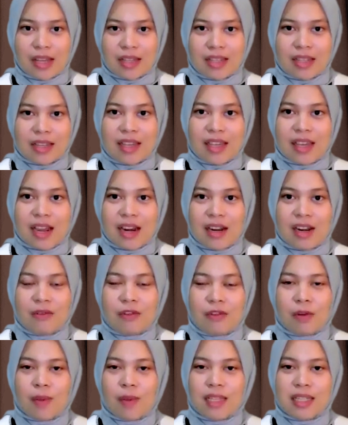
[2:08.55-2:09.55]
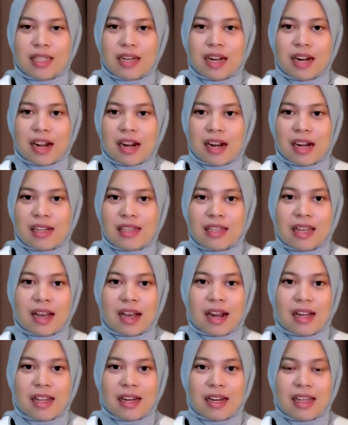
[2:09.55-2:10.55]
Sekian informasi dan analisa
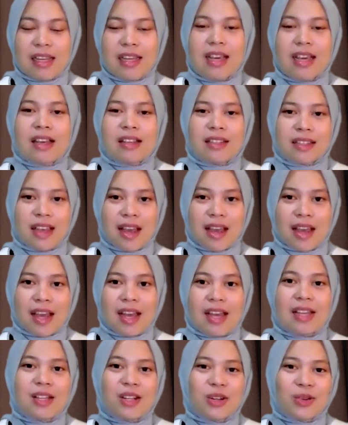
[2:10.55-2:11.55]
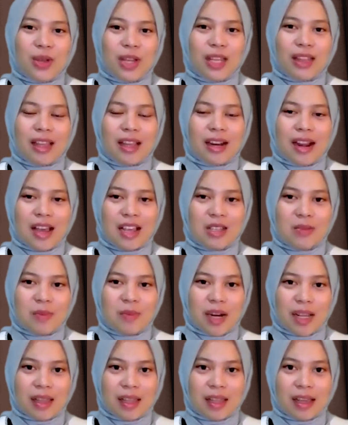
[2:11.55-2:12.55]
kali ini. Saya Dwi Intan
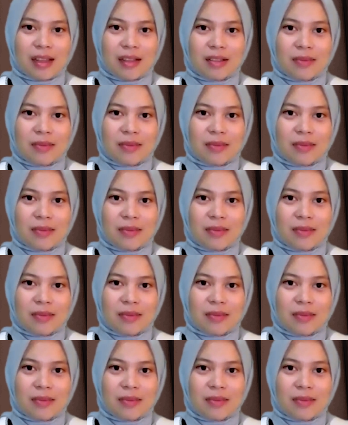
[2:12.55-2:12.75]
Azmireta.